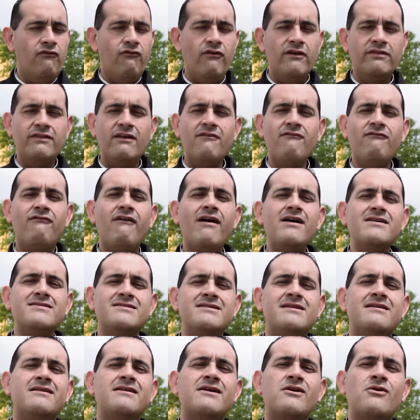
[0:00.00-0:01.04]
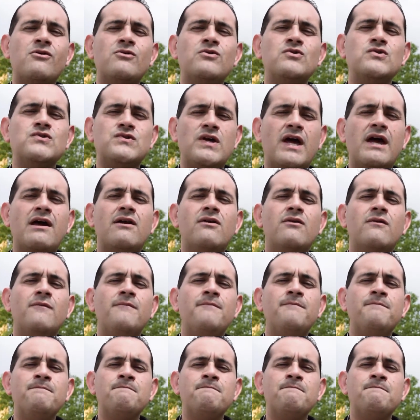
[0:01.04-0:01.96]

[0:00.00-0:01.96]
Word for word: fue tan fácil reconocerlo.